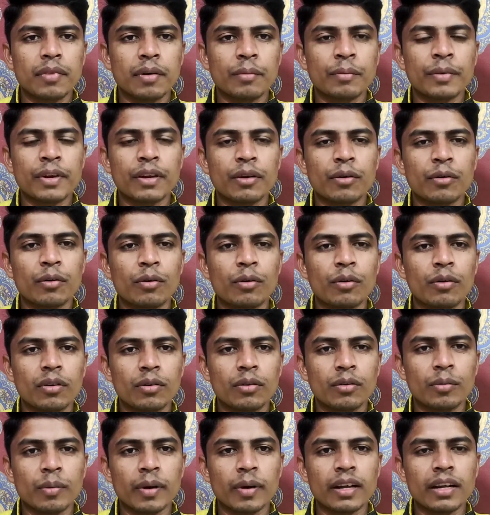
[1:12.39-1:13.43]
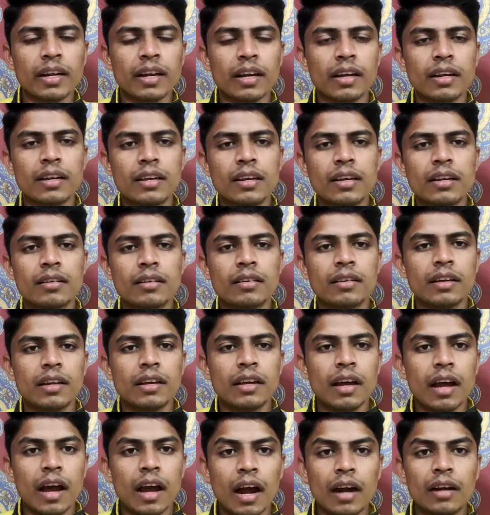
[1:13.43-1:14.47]
अपने गोल को पाने के लिए
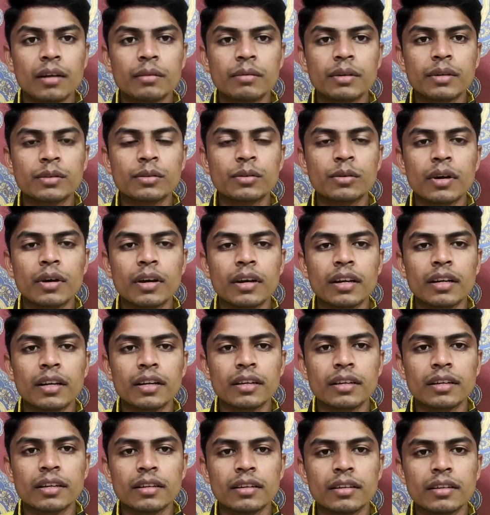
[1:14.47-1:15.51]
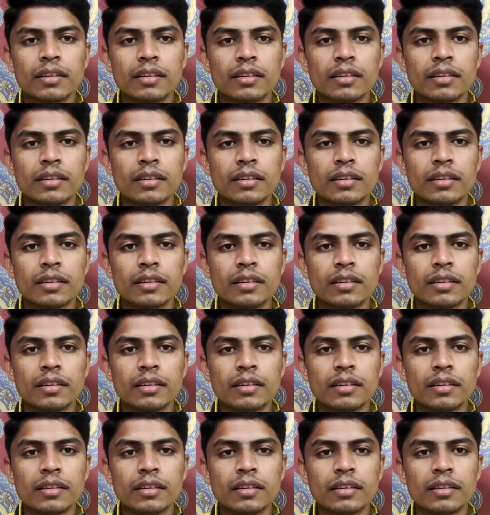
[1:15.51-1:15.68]
हार्डवर्क तो कर रहे हैं